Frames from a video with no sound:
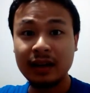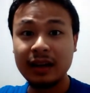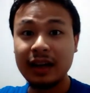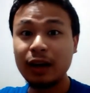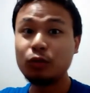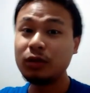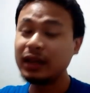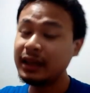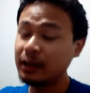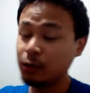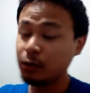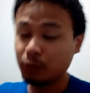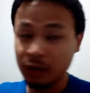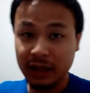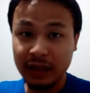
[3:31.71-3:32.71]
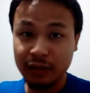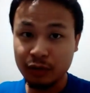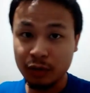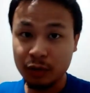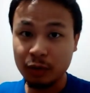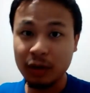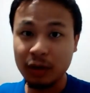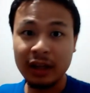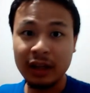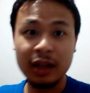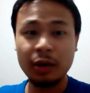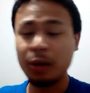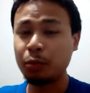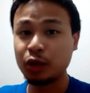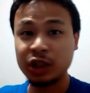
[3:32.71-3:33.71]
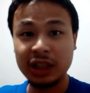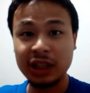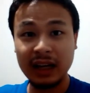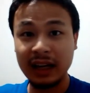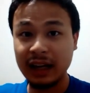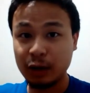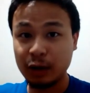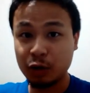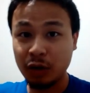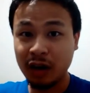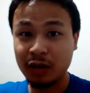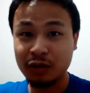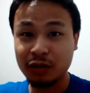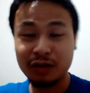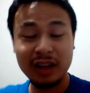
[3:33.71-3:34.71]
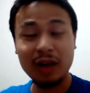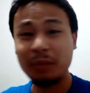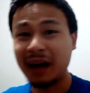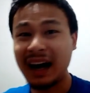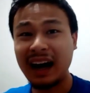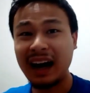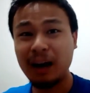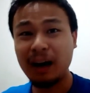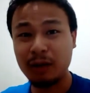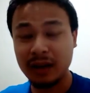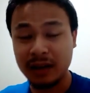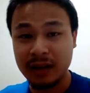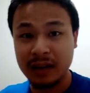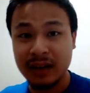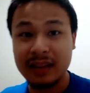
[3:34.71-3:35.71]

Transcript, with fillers: Eu não li um livro, não li nenhuma apostila aleatória, não vi nenhuma aula.